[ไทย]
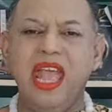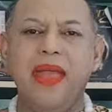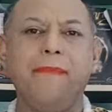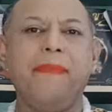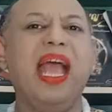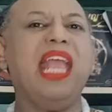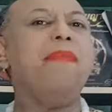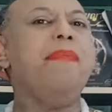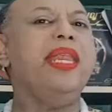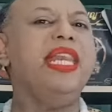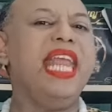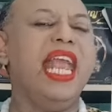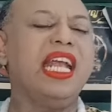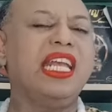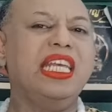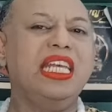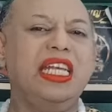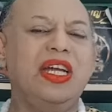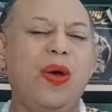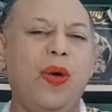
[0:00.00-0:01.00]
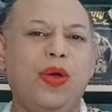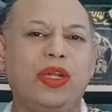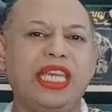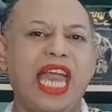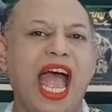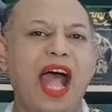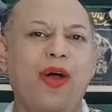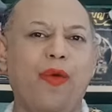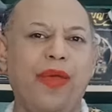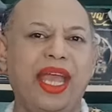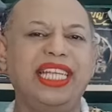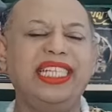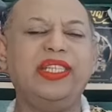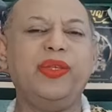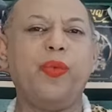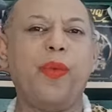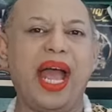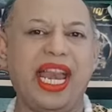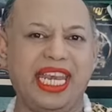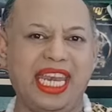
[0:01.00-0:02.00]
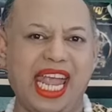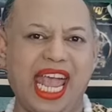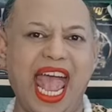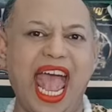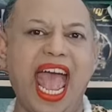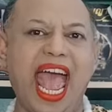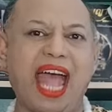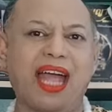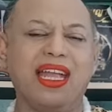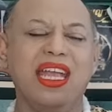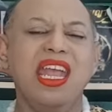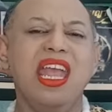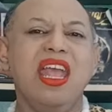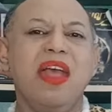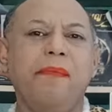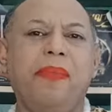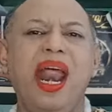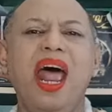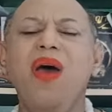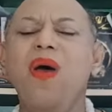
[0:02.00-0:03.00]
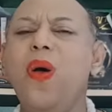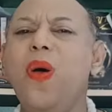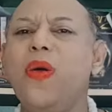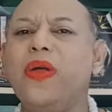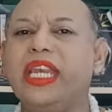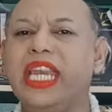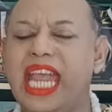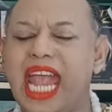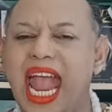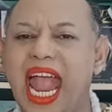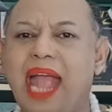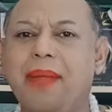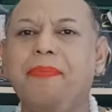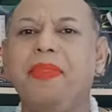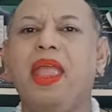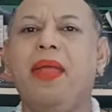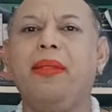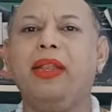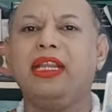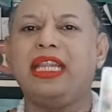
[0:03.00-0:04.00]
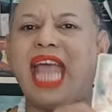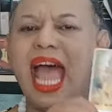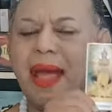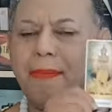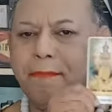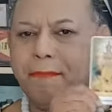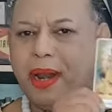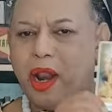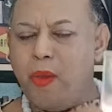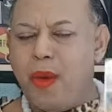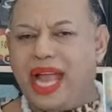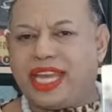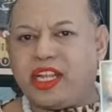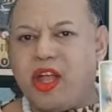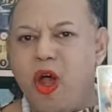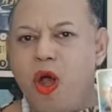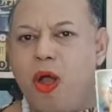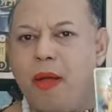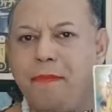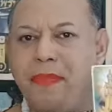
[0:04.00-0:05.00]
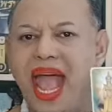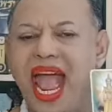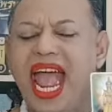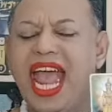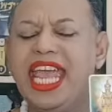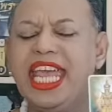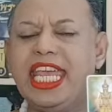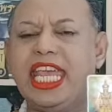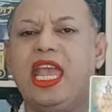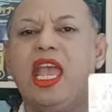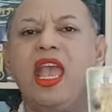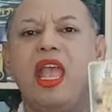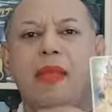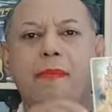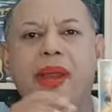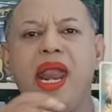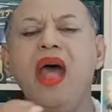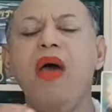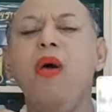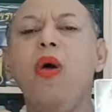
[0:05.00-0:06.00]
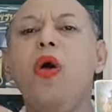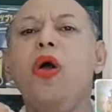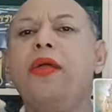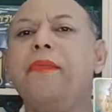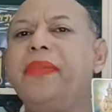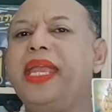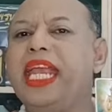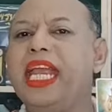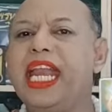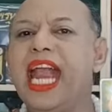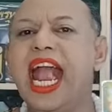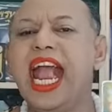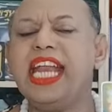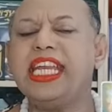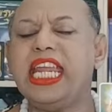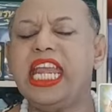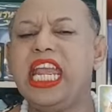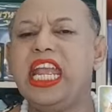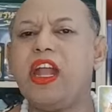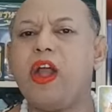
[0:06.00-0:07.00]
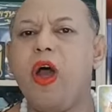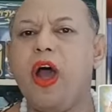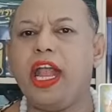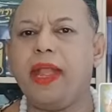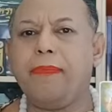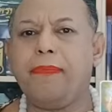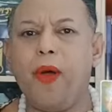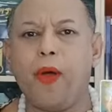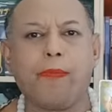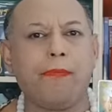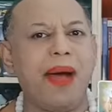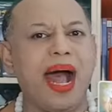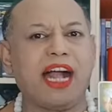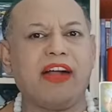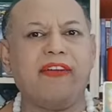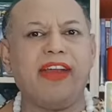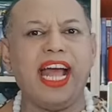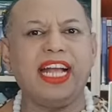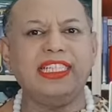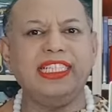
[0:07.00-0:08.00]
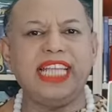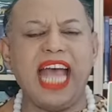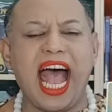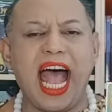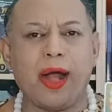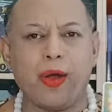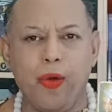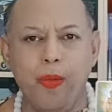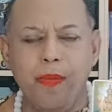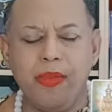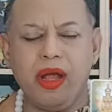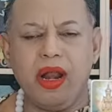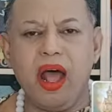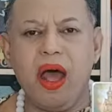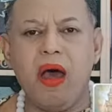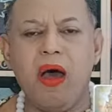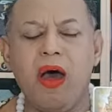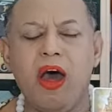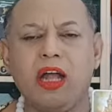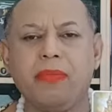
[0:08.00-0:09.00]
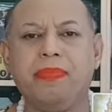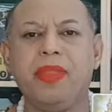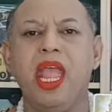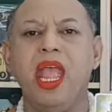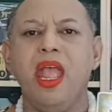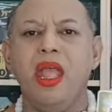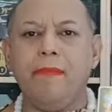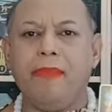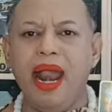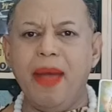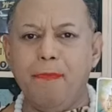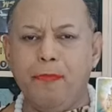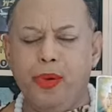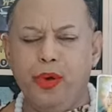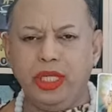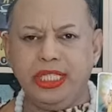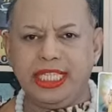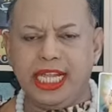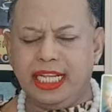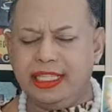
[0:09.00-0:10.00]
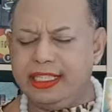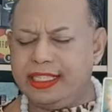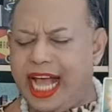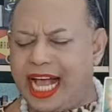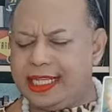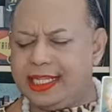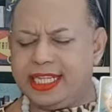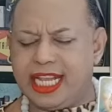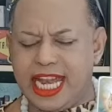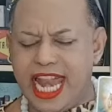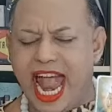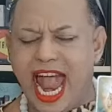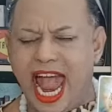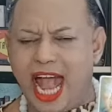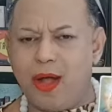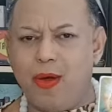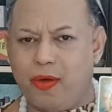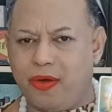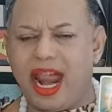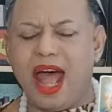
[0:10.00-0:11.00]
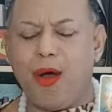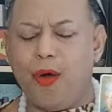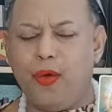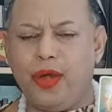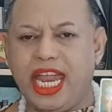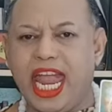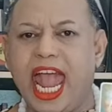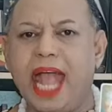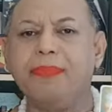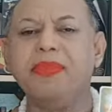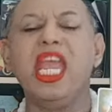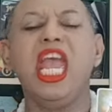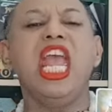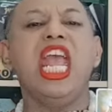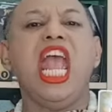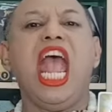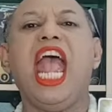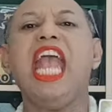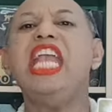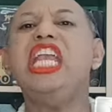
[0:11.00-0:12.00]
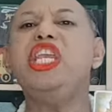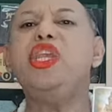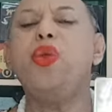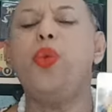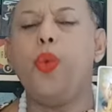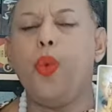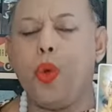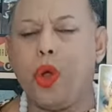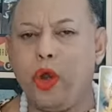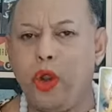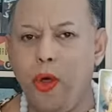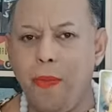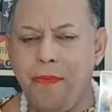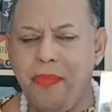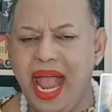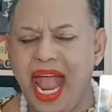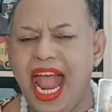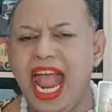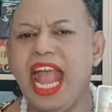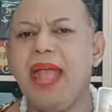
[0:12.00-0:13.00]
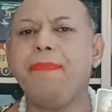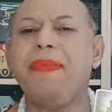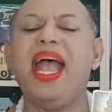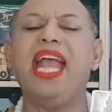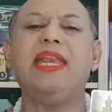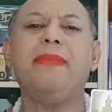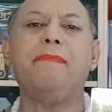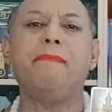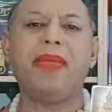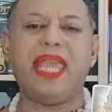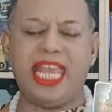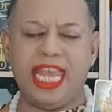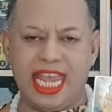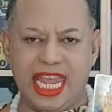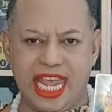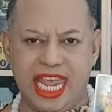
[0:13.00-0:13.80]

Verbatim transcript: ไพ่ใบนี้คือองค์ทาวเวสุวรรณค่ะพระองค์เนี่ยตามประวัติของไพ่พระองค์มีหน้าที่คอยปกปักรักษาคุ้มครอง พระพุทธศาสนาของเราเนี่ยให้อยู่ครบ 5,000 ปี